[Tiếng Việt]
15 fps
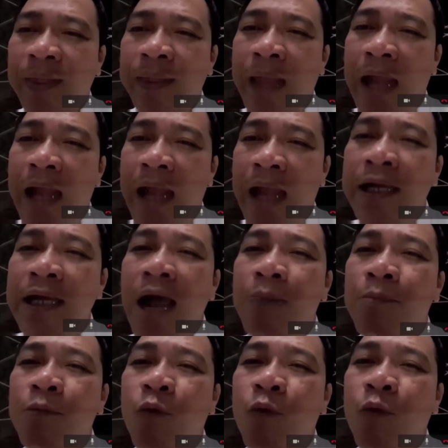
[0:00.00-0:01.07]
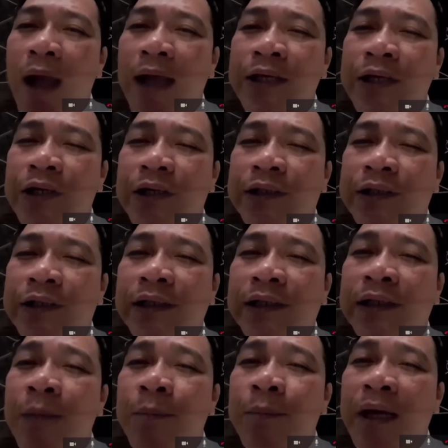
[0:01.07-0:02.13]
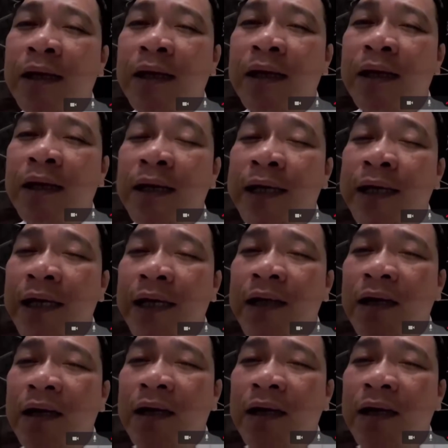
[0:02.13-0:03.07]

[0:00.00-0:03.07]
để ký âm qua dựa trên thêm cái kiến thức